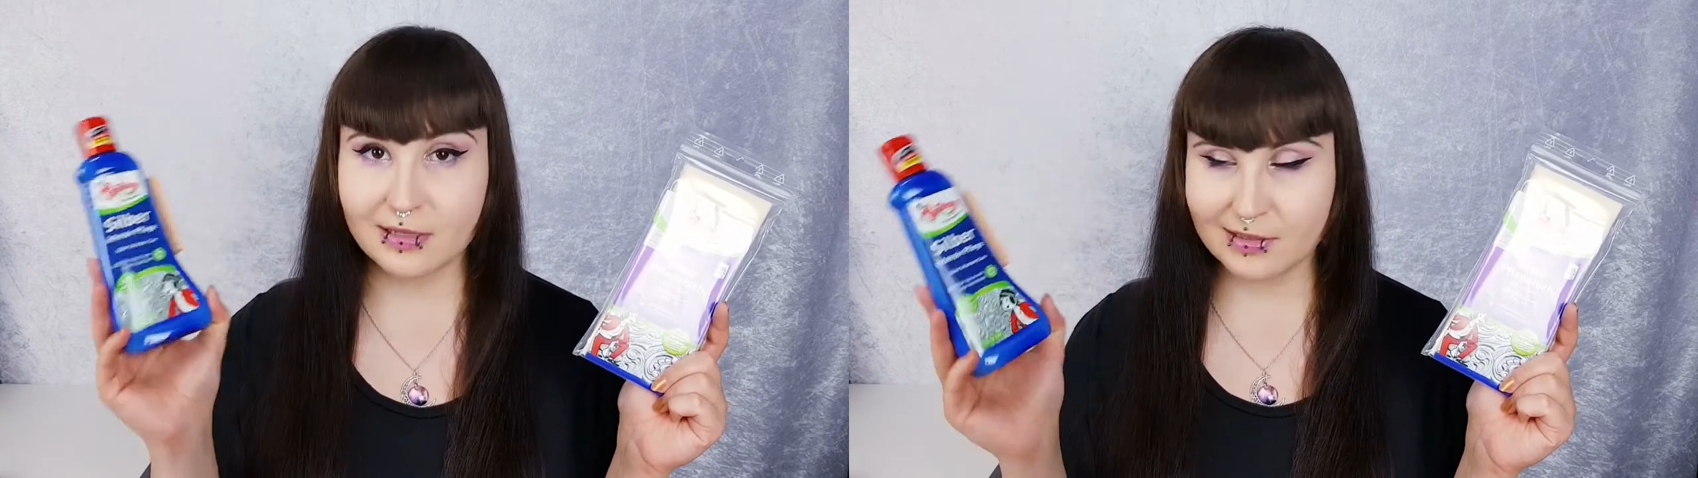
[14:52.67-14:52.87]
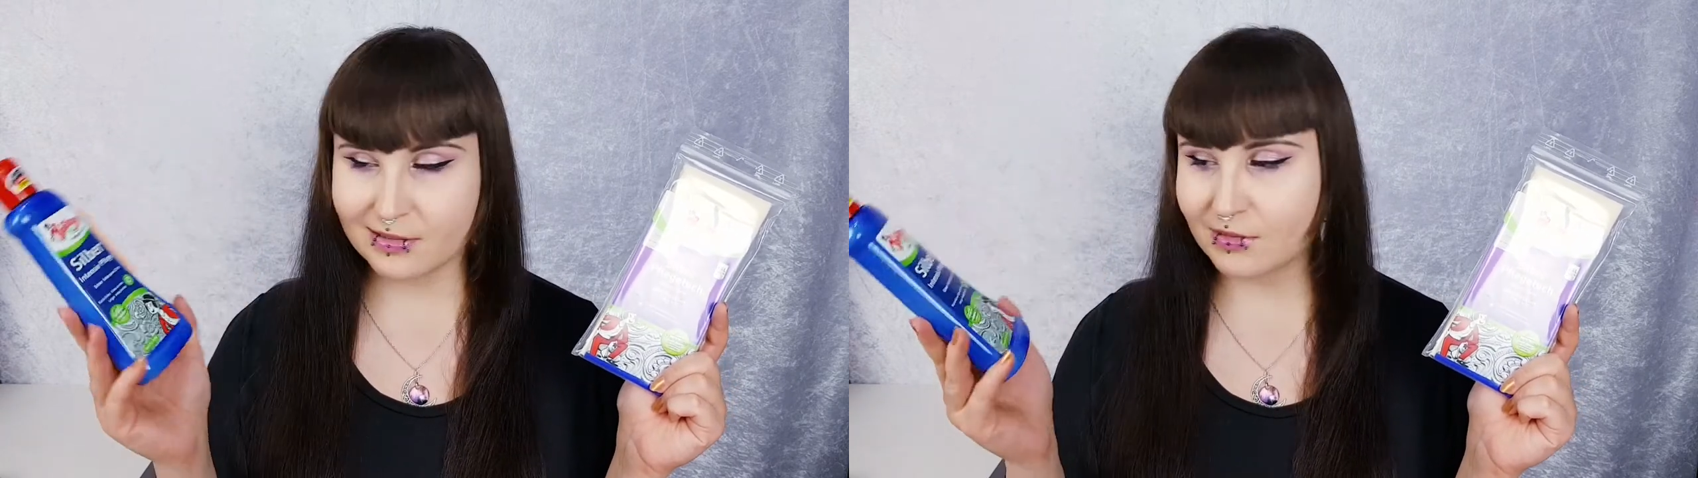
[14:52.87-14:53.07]

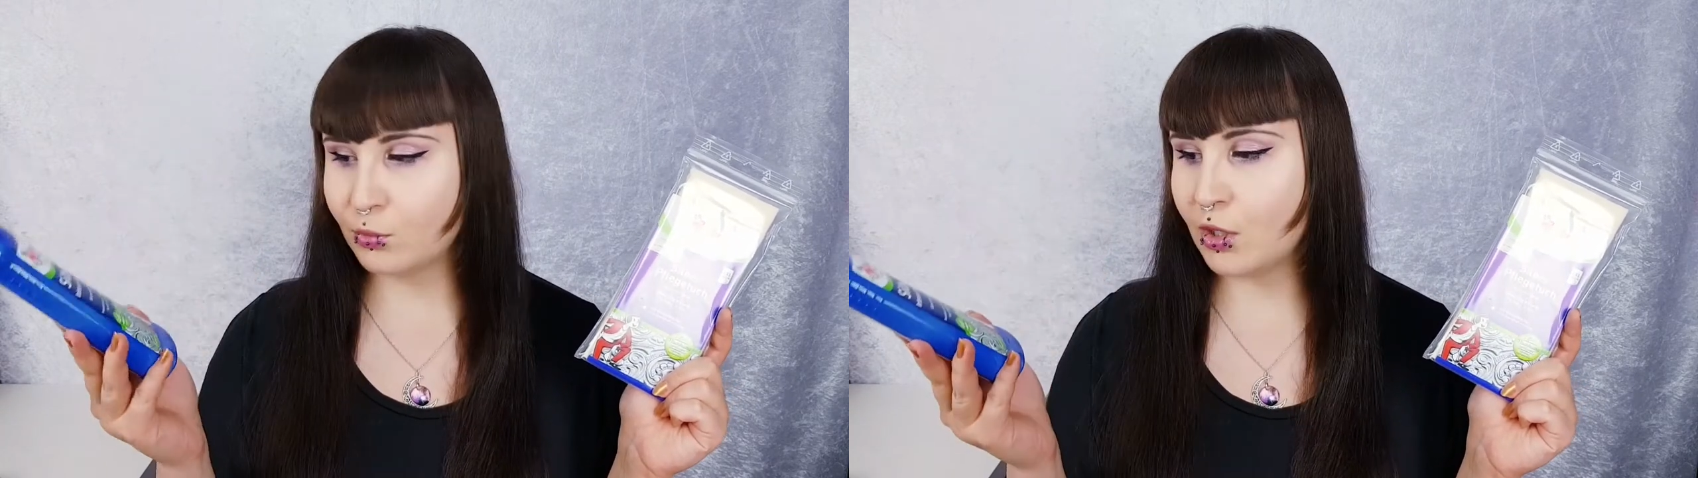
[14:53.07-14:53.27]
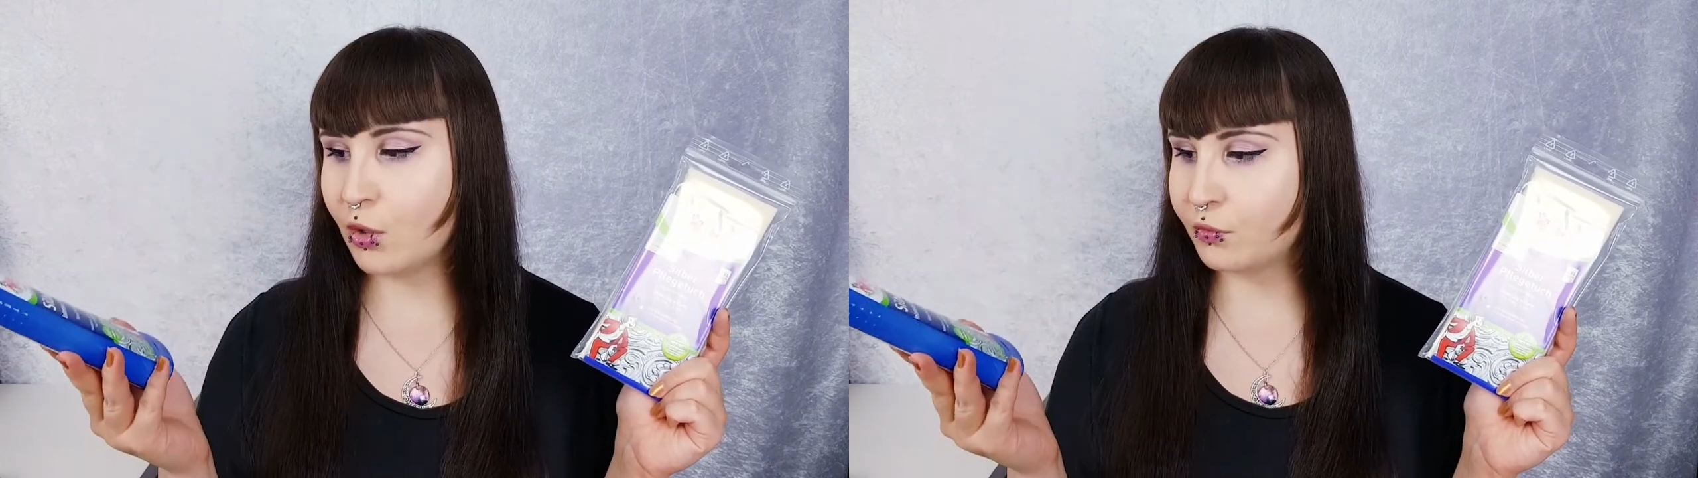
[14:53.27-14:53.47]
ist
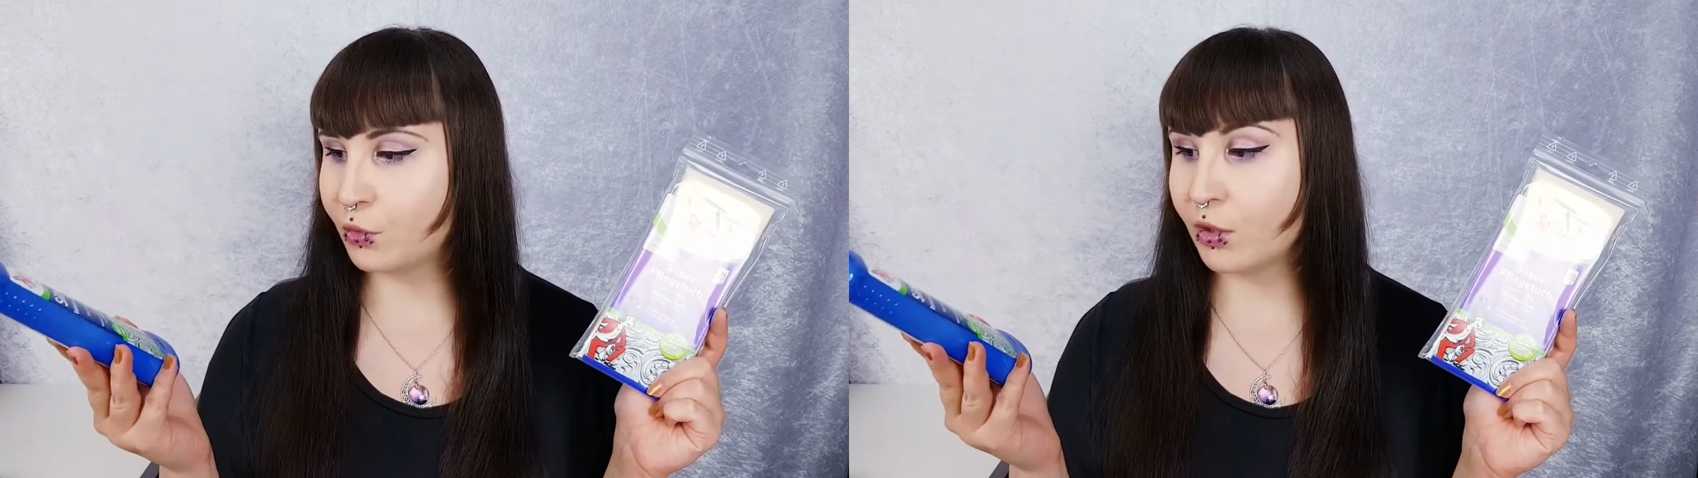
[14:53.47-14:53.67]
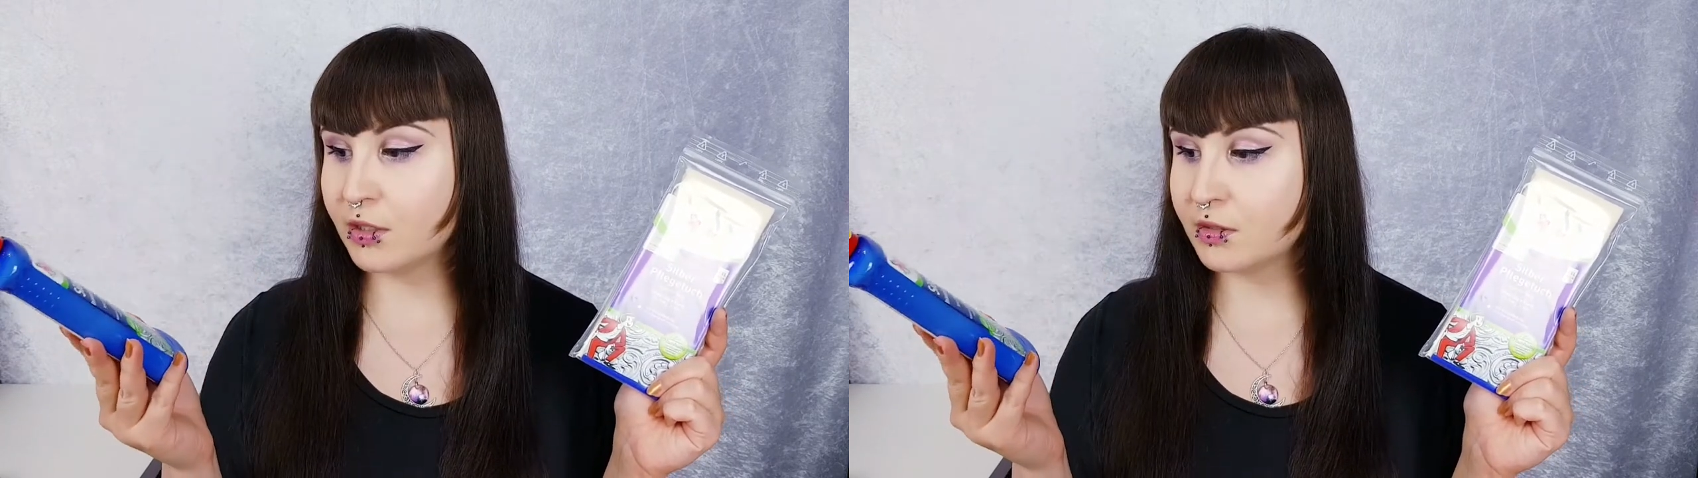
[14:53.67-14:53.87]
wohl auch für
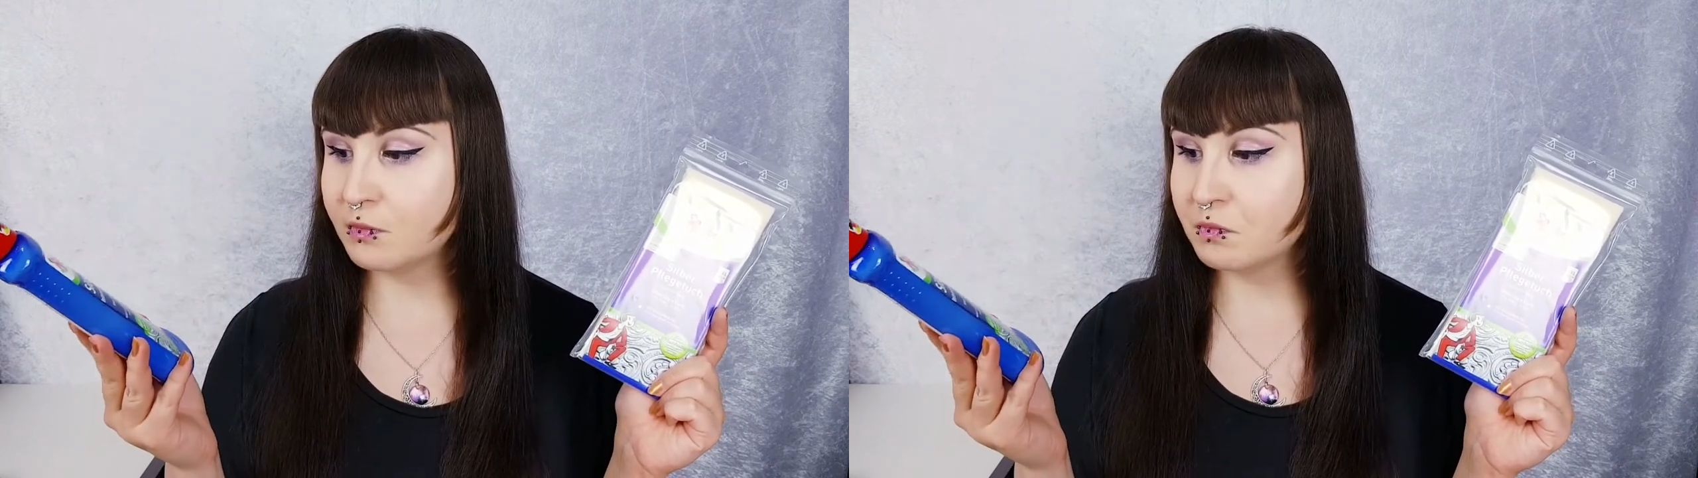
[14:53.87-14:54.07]
Gold.